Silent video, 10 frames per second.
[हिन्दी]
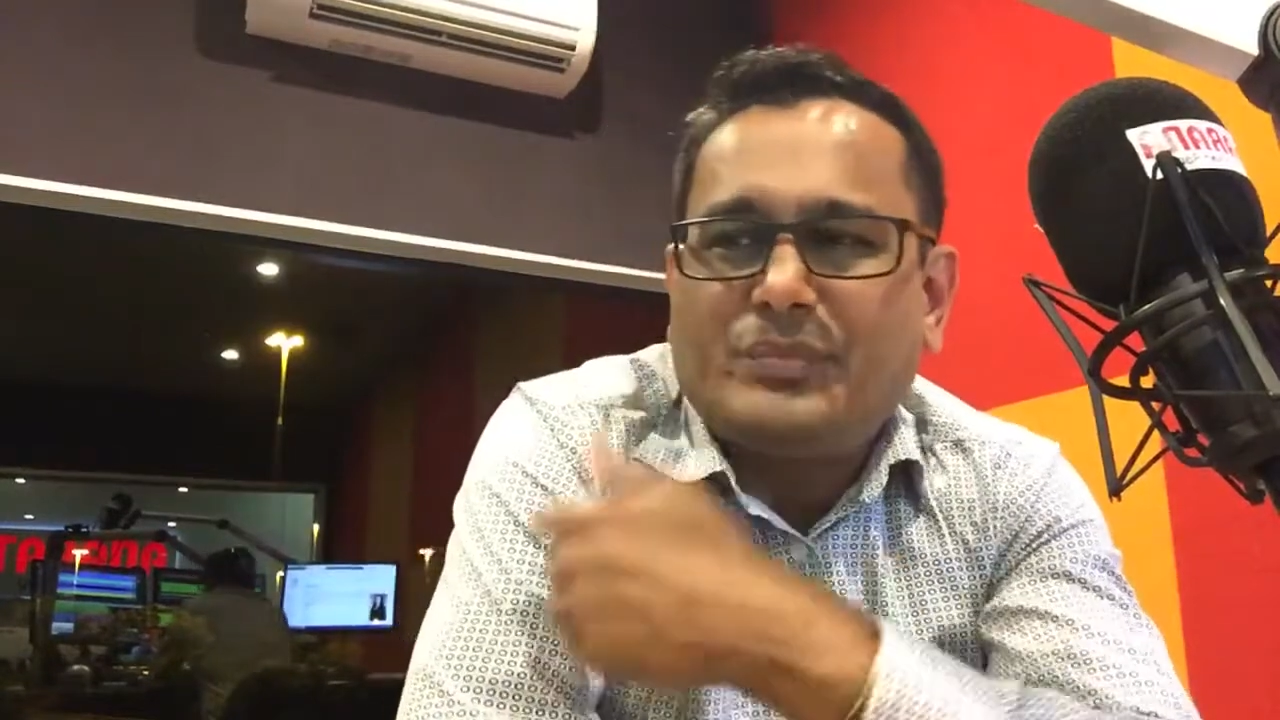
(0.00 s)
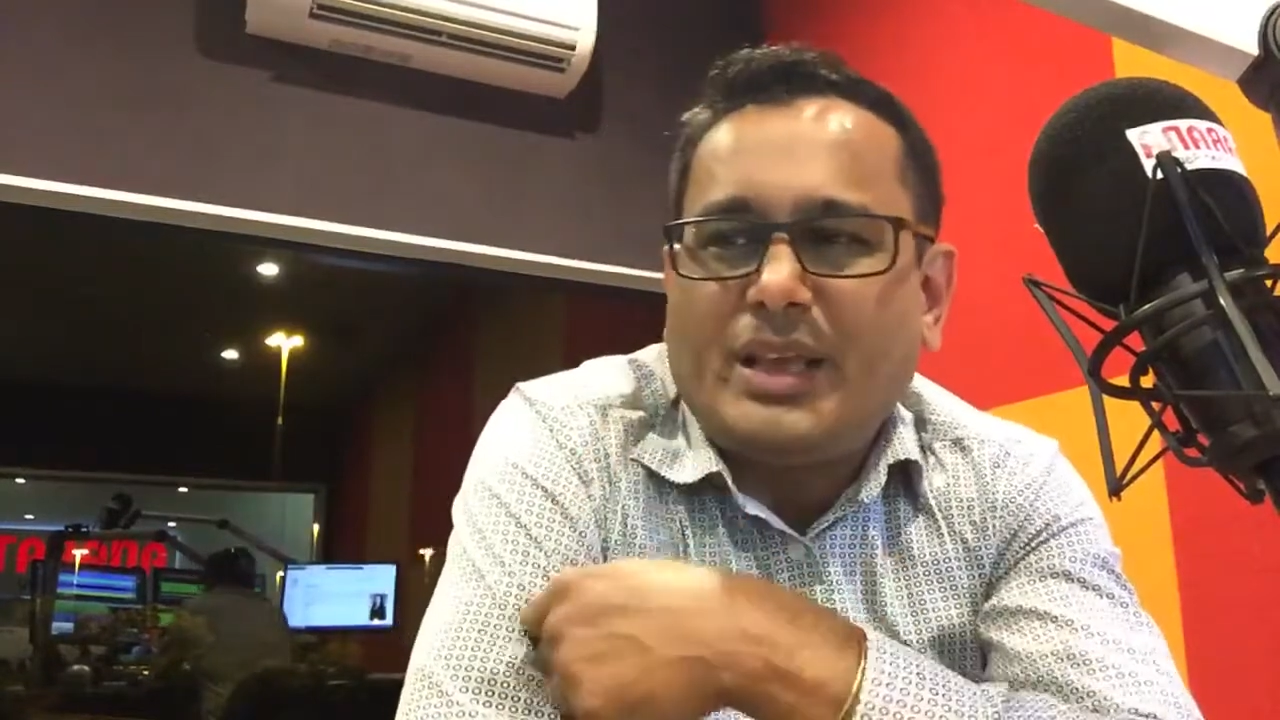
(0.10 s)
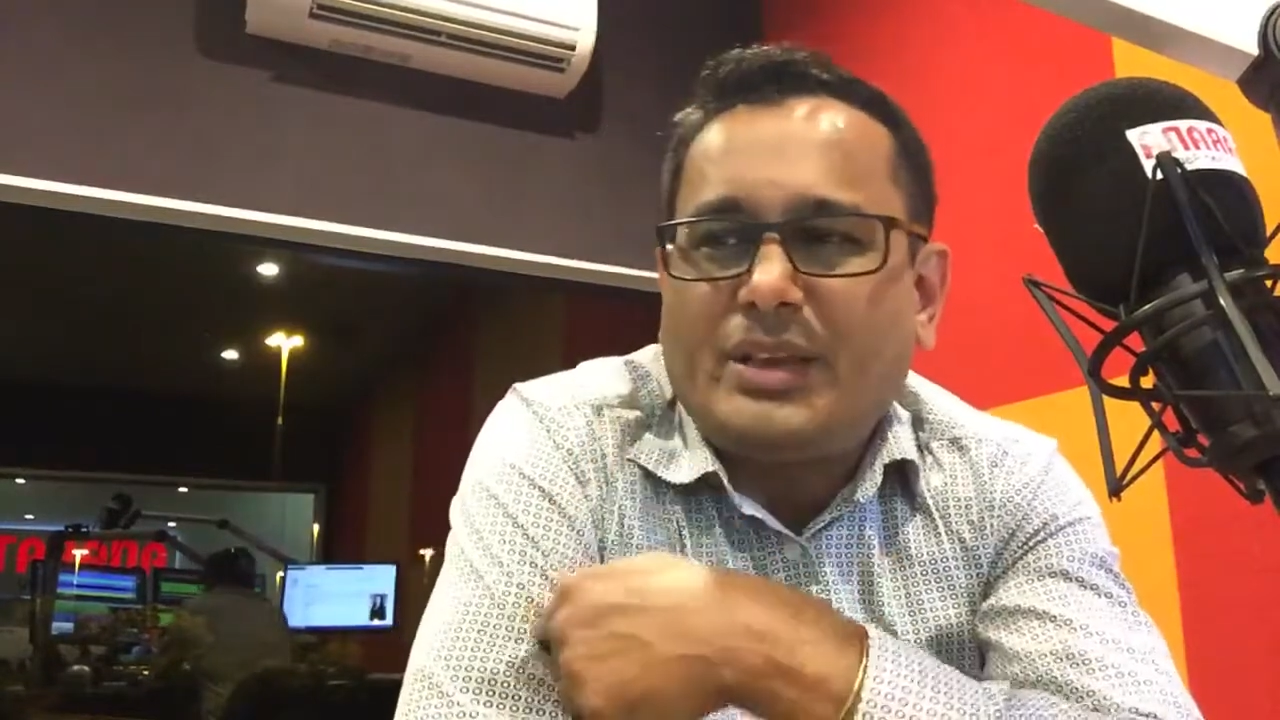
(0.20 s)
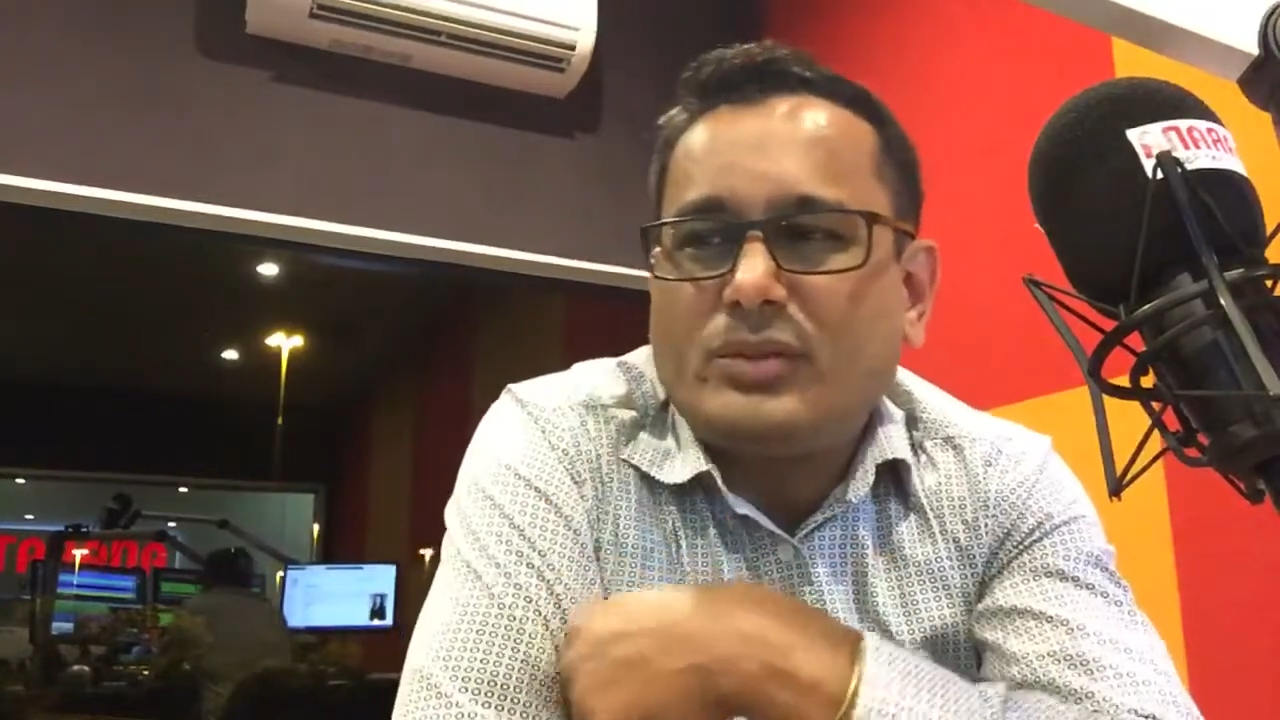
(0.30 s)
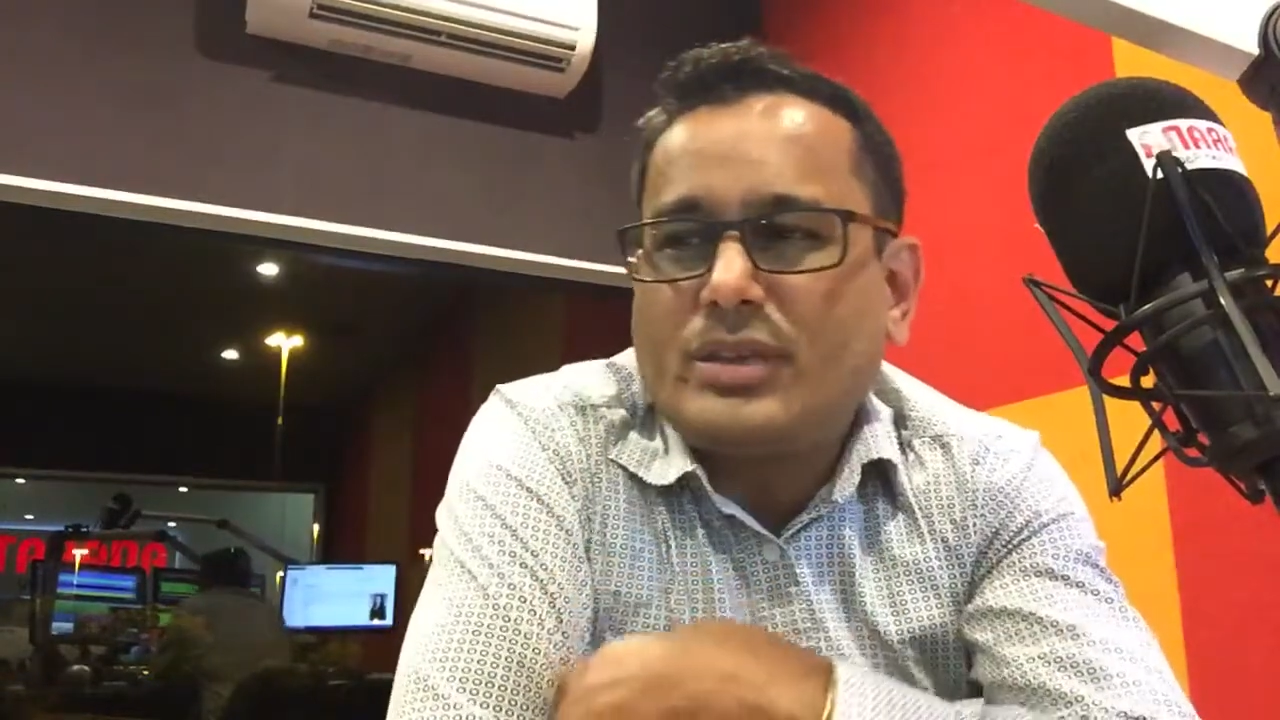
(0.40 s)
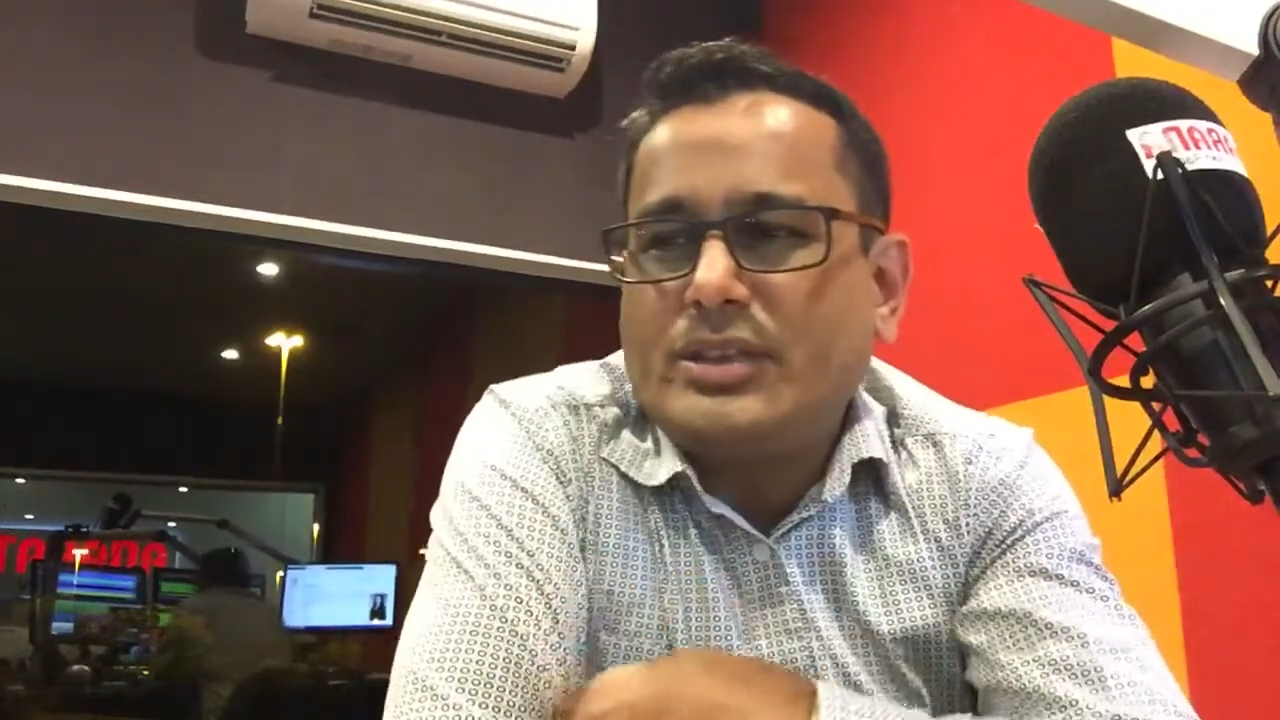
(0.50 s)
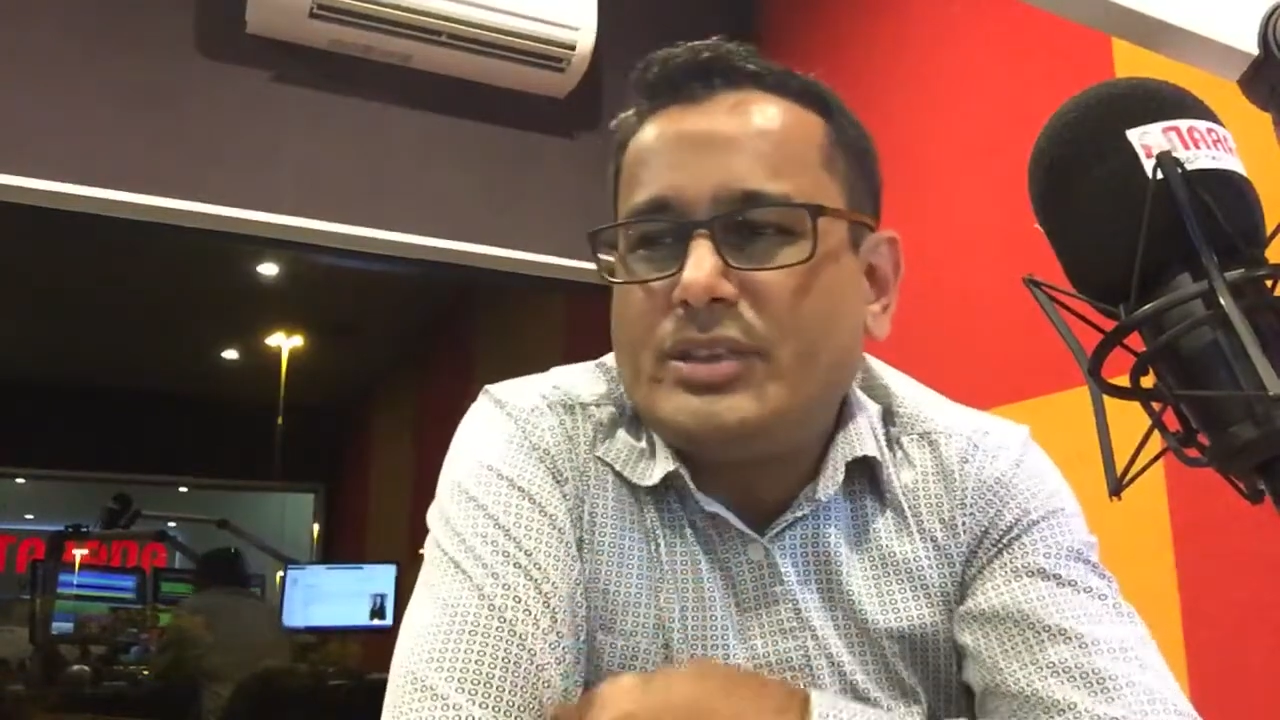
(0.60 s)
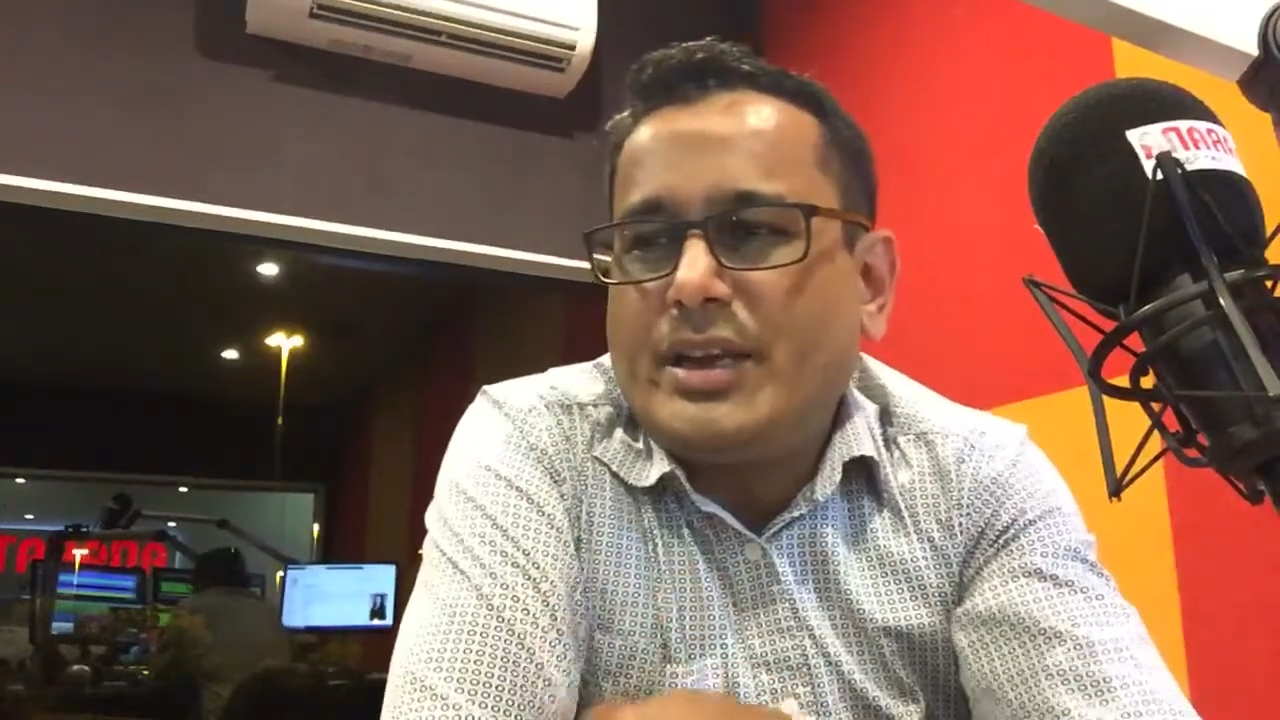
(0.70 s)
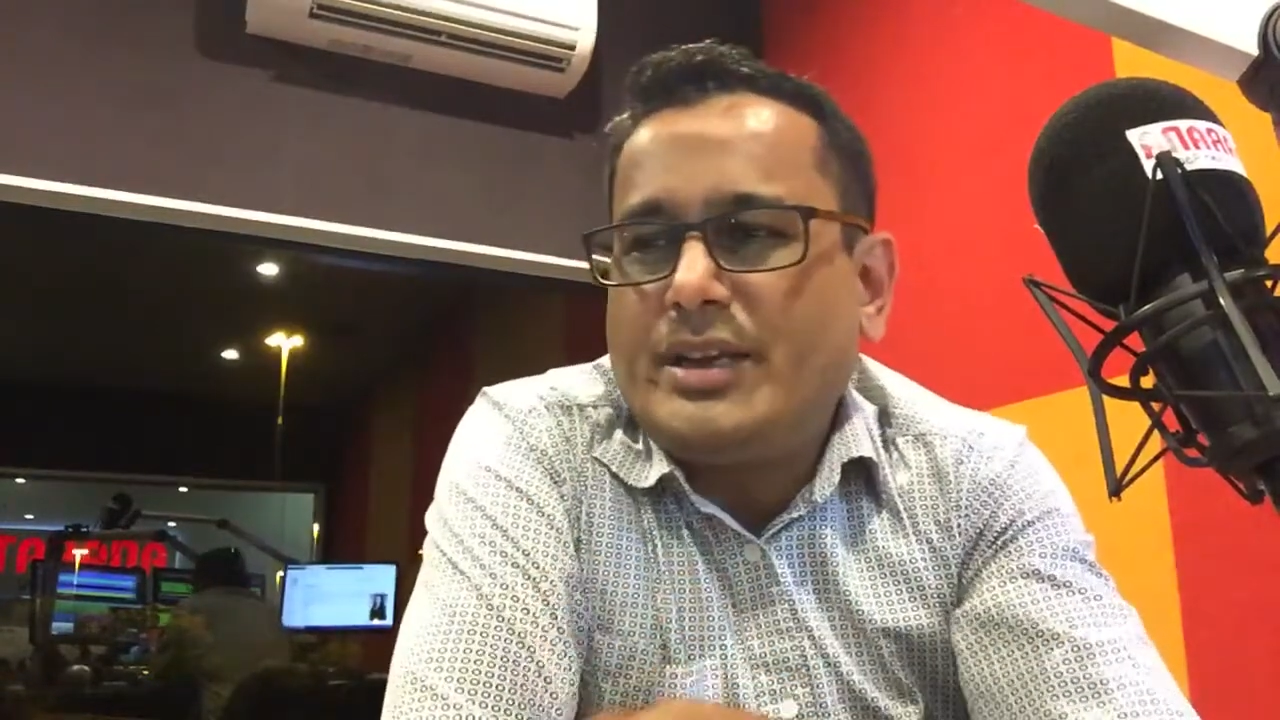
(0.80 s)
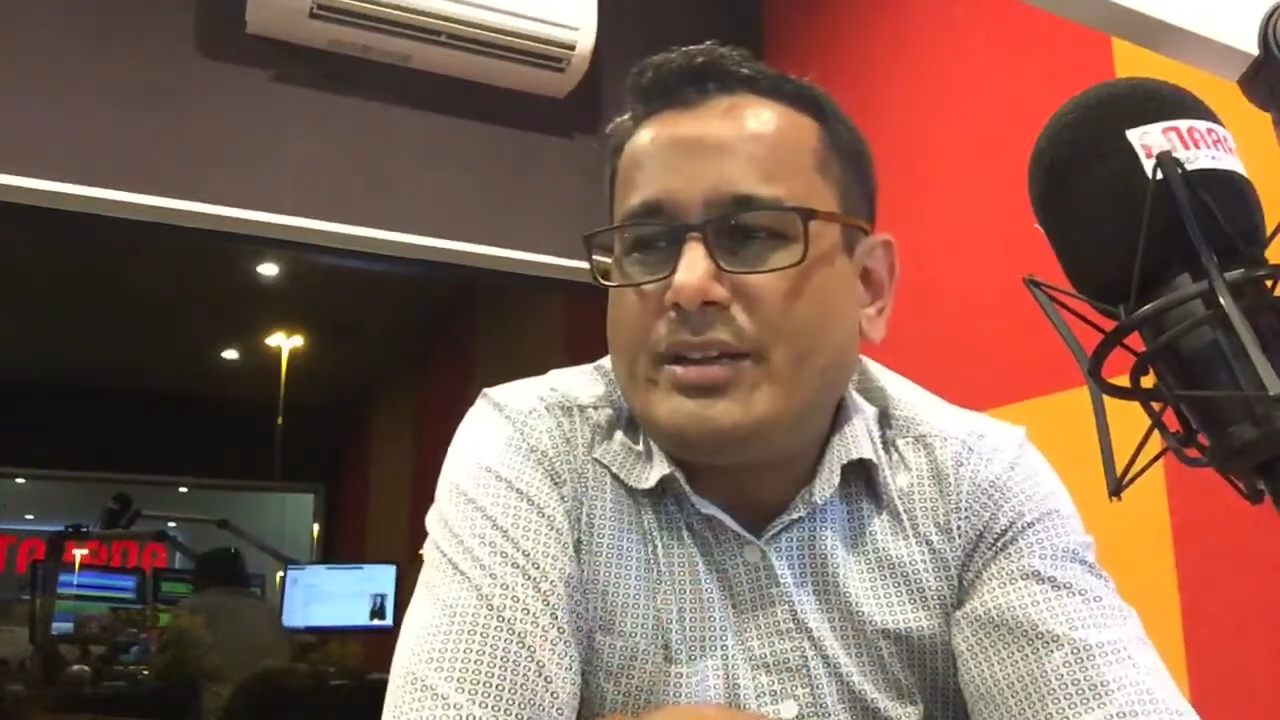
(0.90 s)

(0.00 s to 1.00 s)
थैंक um, यू संजय